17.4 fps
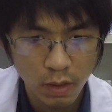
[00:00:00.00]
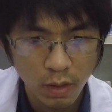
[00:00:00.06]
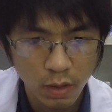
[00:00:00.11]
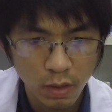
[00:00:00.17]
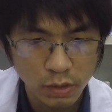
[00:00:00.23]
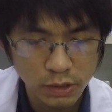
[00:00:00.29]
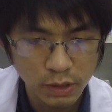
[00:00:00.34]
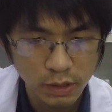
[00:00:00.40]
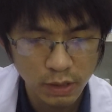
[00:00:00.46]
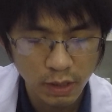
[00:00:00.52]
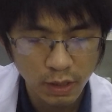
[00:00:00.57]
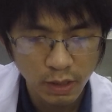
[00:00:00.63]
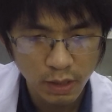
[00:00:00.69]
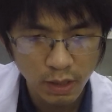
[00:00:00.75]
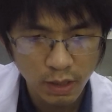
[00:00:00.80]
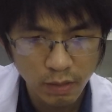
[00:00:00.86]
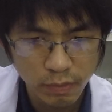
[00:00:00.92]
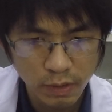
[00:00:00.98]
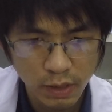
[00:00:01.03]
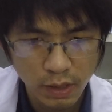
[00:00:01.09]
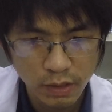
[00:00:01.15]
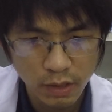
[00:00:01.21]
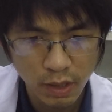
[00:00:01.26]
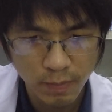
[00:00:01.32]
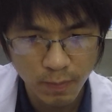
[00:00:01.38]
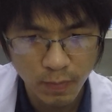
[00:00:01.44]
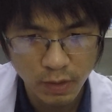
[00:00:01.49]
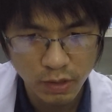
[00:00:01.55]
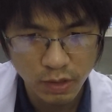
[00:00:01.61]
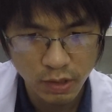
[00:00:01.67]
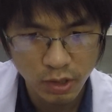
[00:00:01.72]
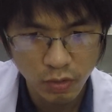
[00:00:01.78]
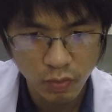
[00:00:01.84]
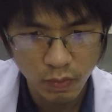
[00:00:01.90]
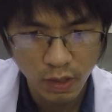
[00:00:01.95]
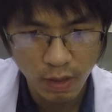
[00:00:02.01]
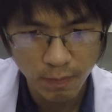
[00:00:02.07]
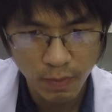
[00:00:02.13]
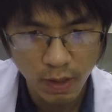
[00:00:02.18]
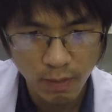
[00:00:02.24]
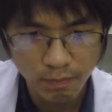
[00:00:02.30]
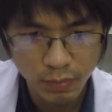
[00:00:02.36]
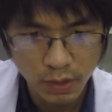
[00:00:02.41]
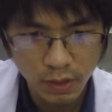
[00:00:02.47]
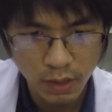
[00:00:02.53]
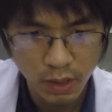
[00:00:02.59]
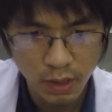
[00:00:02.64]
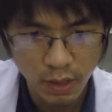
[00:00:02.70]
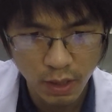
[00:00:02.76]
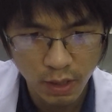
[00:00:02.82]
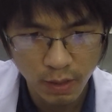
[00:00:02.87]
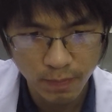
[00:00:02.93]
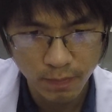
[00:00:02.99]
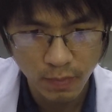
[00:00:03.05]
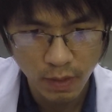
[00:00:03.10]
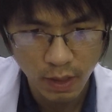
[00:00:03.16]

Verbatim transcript: ข้อ4นะฮะการรับประทานยาปฏิชีวนะพั่มเพื่อนะครับ